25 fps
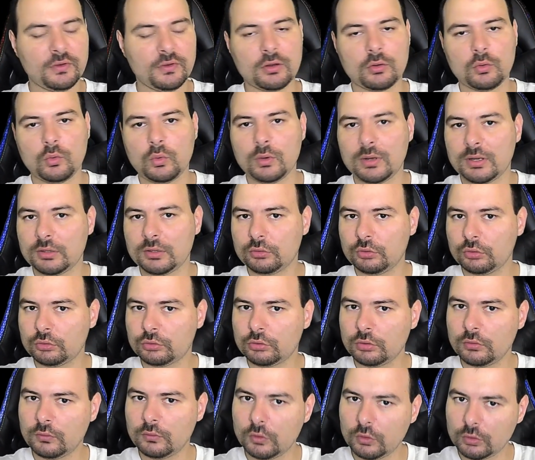un
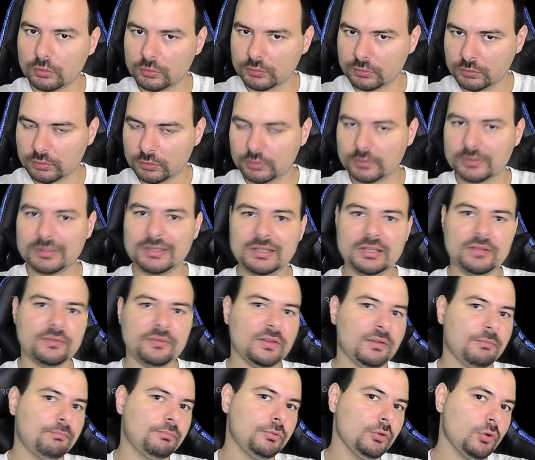48 volt
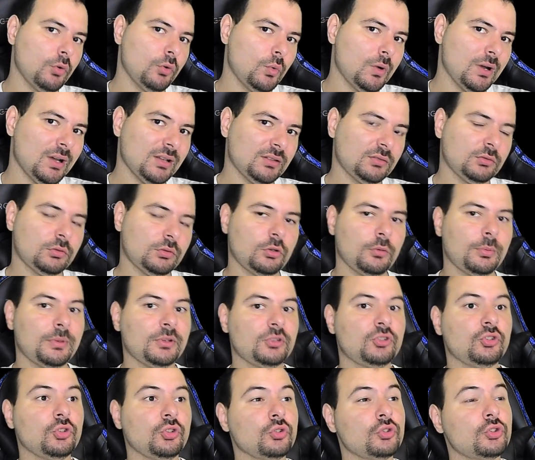l'ife più 4
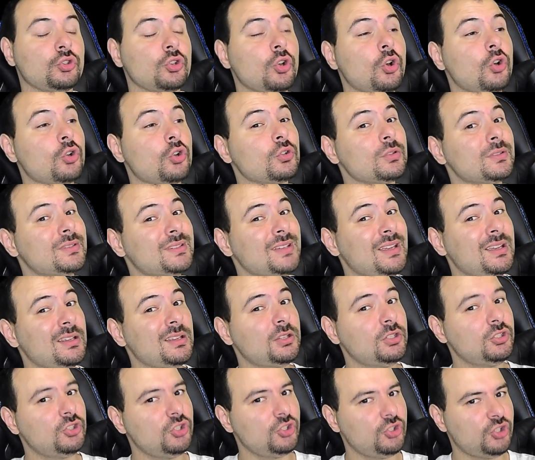perciò sono
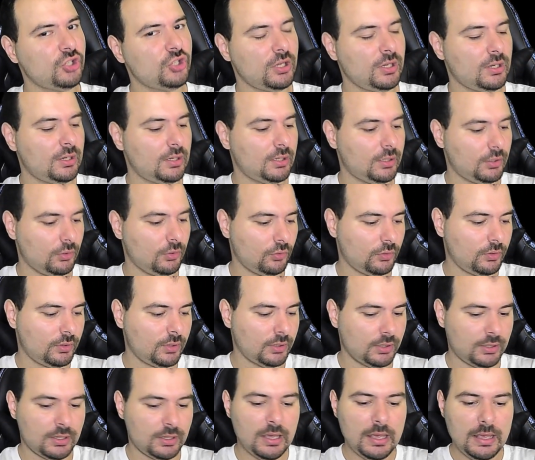16 celle ok
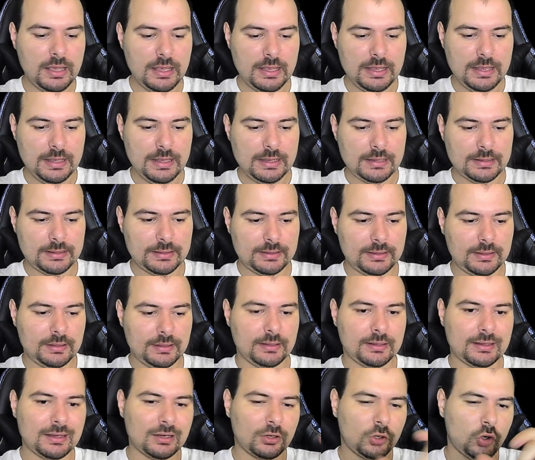e eh,
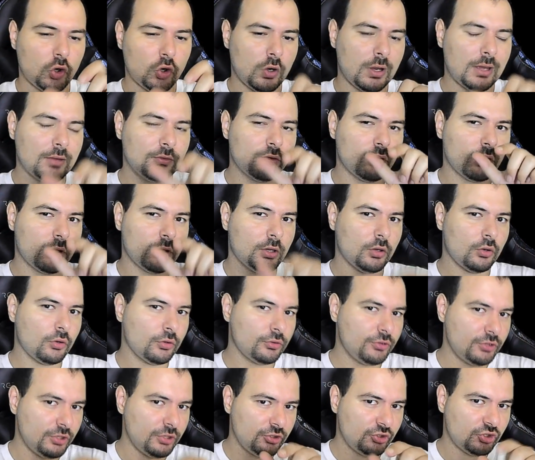calcolando che
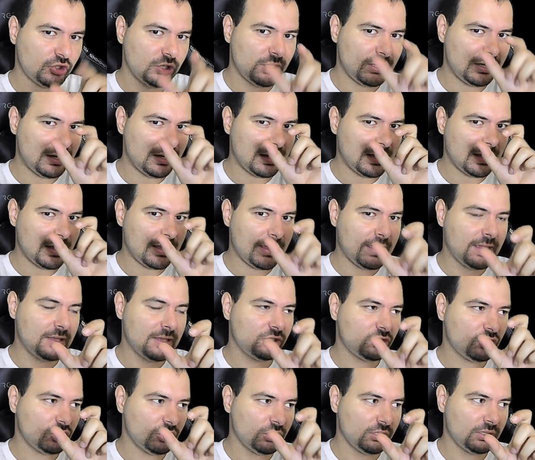ogni cella è
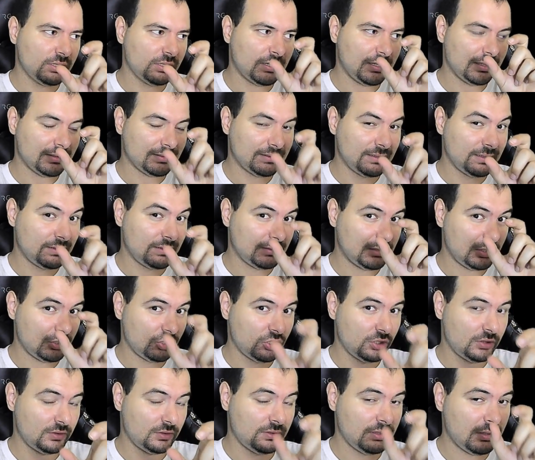circa 7
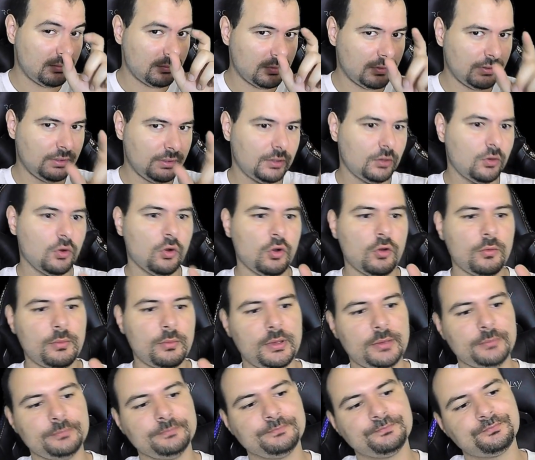cm
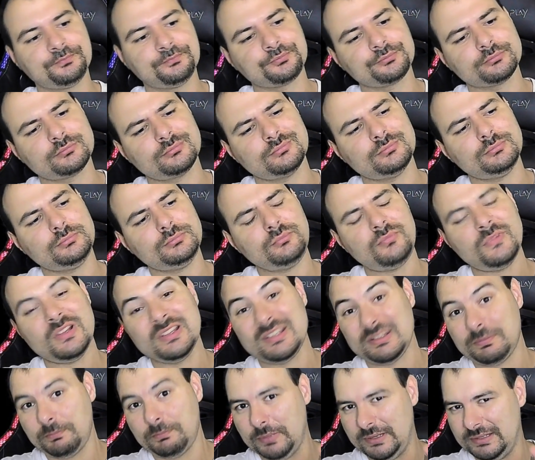come
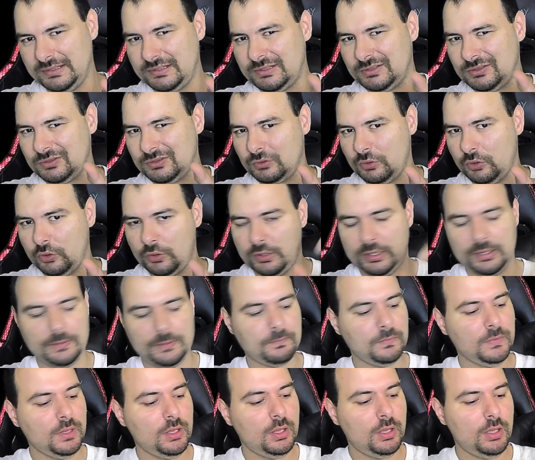spessore
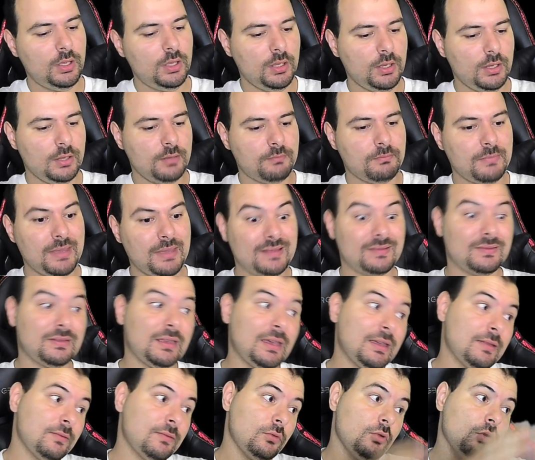
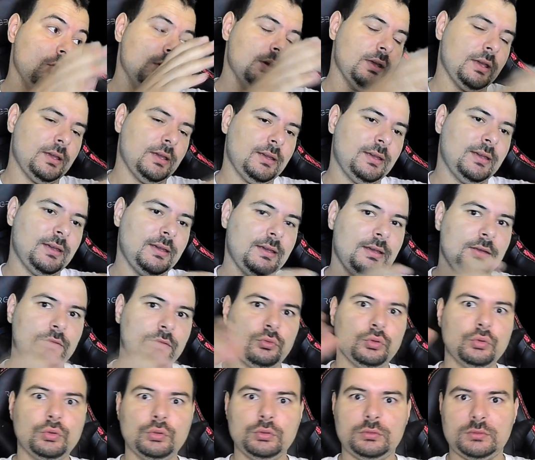mettendole eh,
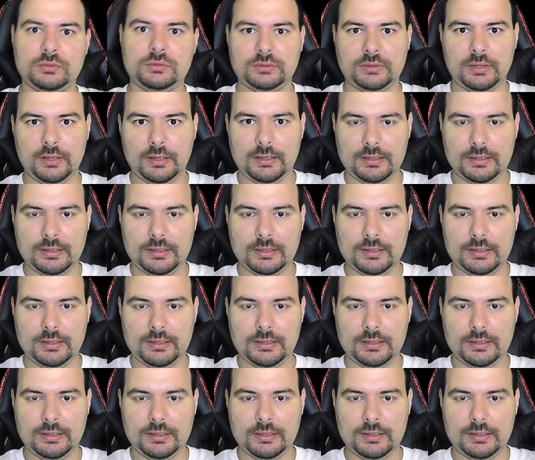tutte